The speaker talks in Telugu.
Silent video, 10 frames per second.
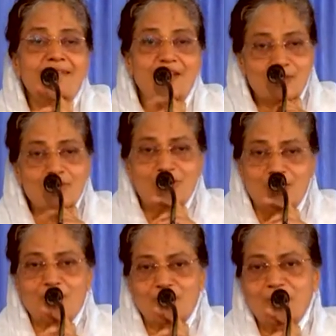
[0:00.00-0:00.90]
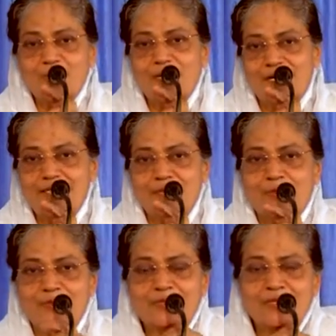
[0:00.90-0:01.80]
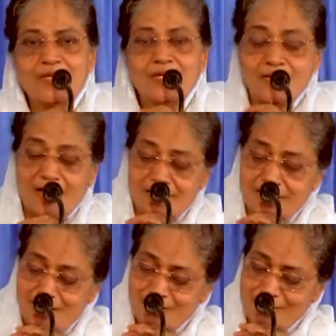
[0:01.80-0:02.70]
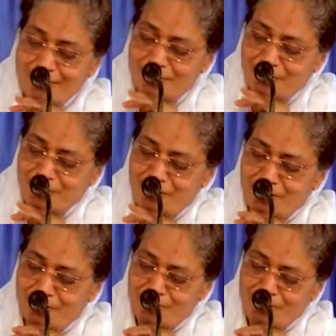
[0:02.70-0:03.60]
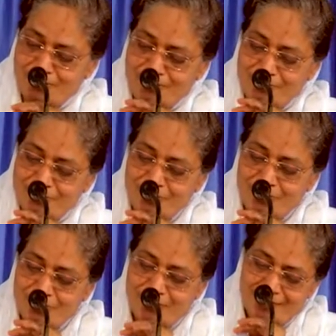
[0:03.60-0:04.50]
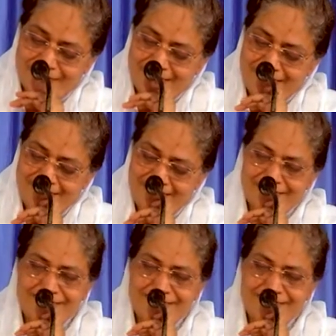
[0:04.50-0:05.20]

నేను చేయబో కార్యము నా దాసుడైన అబ్రహామునకు దాచేదనా